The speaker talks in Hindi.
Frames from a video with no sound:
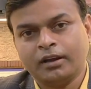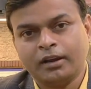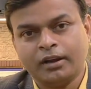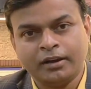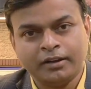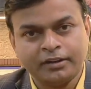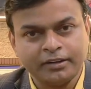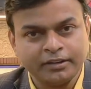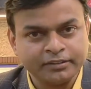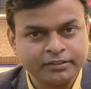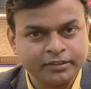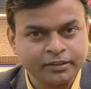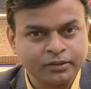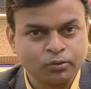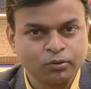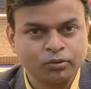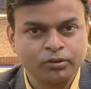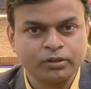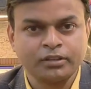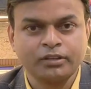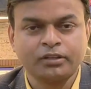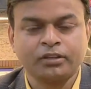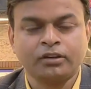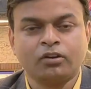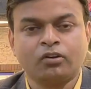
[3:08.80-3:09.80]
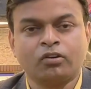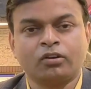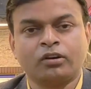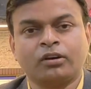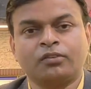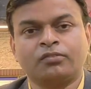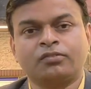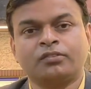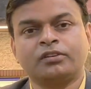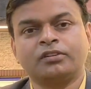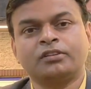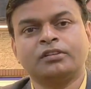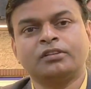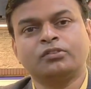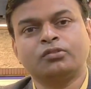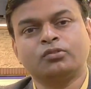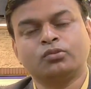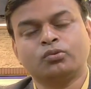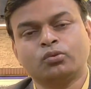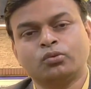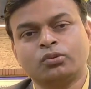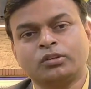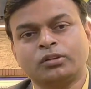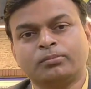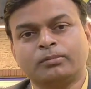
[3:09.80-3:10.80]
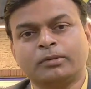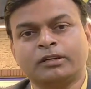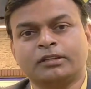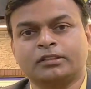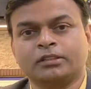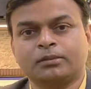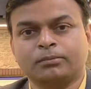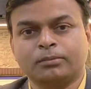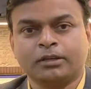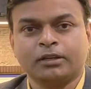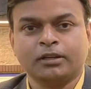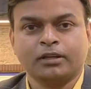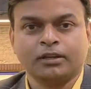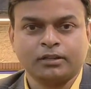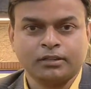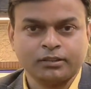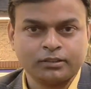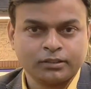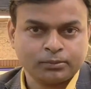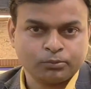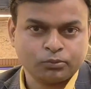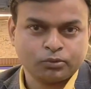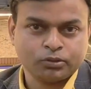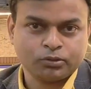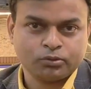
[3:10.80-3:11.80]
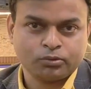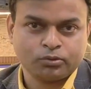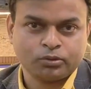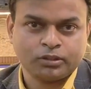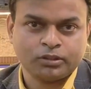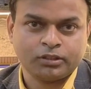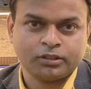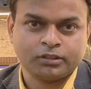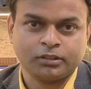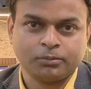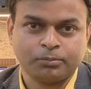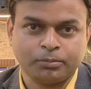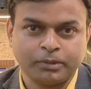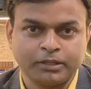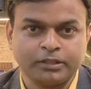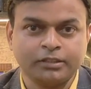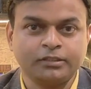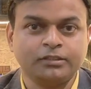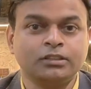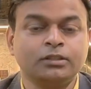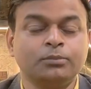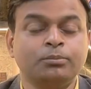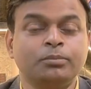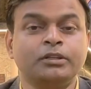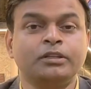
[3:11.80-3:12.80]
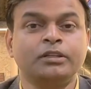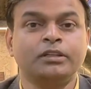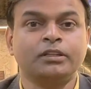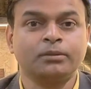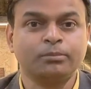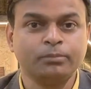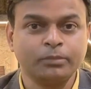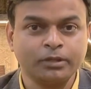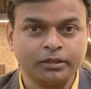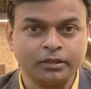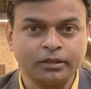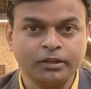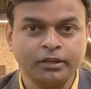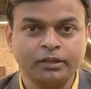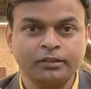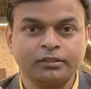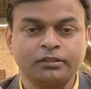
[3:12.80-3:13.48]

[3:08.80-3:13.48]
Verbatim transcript: एंटीसाइकोटिक और आफ्टर देन सोरिक मेडिसिन पे डाल के तब उसे छोड़ा जाता है प्रेगनेंसी पीरियड में